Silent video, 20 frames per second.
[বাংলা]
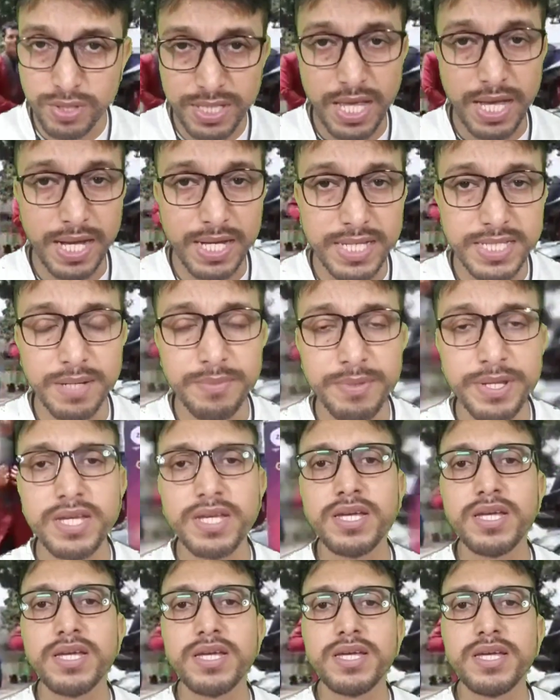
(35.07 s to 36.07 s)
শোয়ে দেখা যাবে
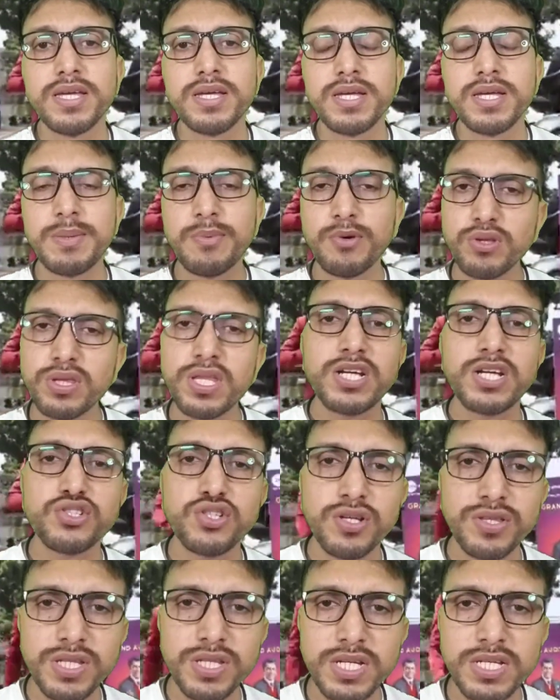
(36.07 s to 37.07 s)
এবং তার
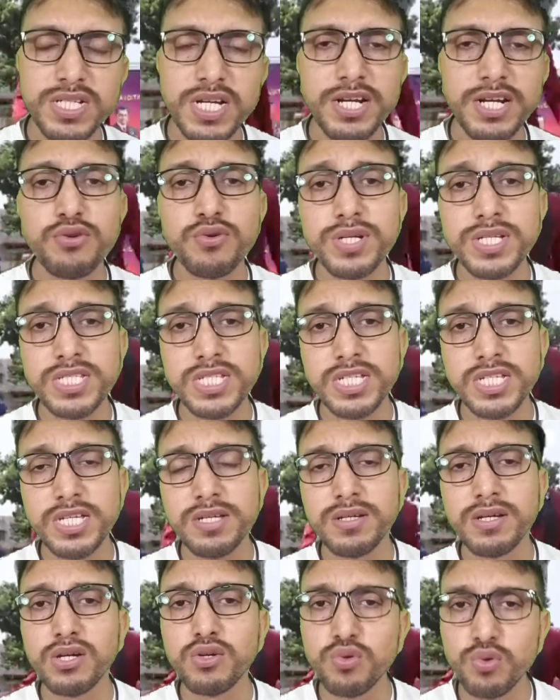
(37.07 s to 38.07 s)
সাথে যারা রয়েছে
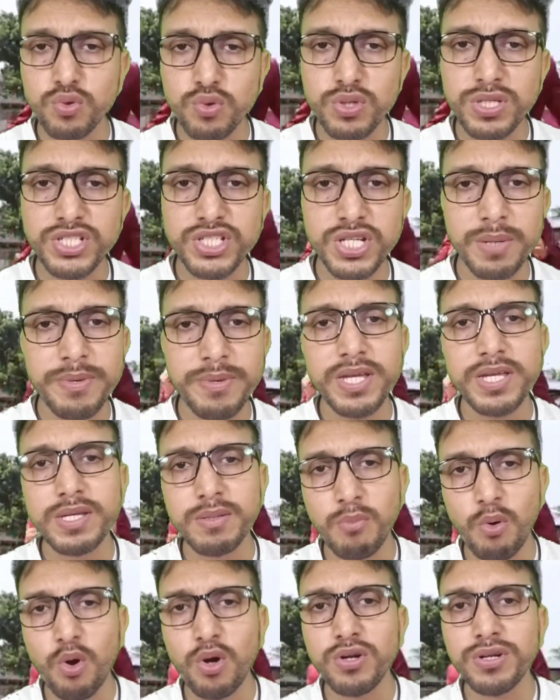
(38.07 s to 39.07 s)
গুরু হিসেবে
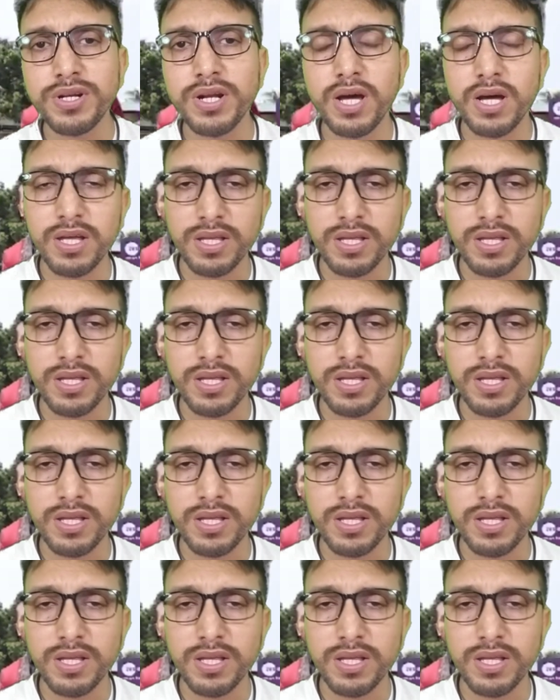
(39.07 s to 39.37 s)
ইমন